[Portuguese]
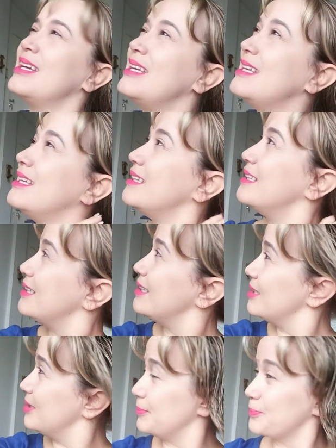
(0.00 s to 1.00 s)
E
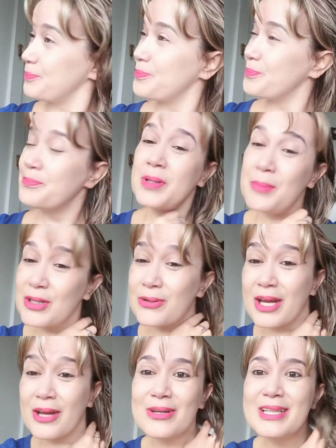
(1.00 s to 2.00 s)
primeiro
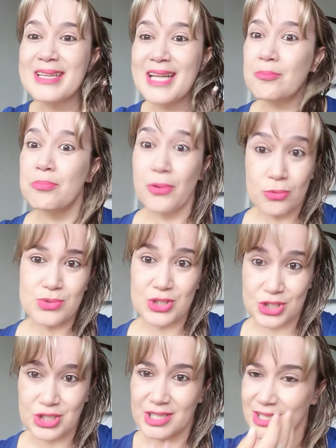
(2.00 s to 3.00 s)
quero lhe dar bom
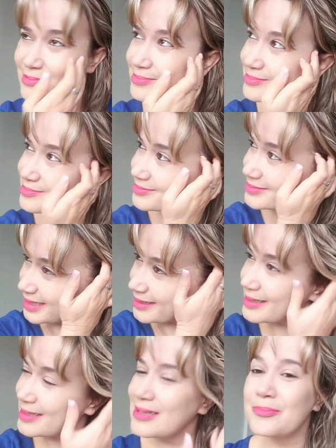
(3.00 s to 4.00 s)
dia,
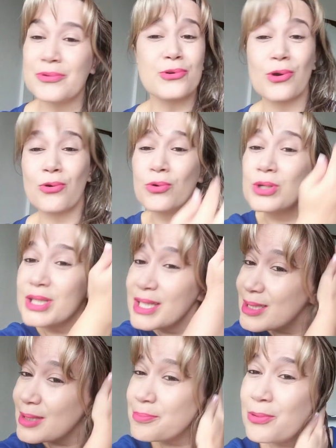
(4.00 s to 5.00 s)
tá? Porque eu acordei
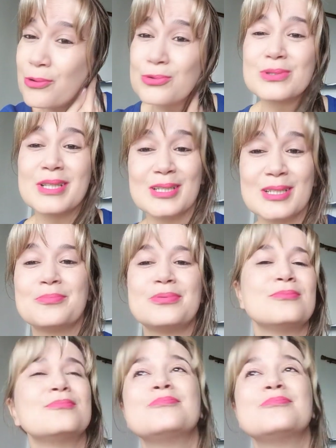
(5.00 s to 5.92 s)
tem pouco tempo.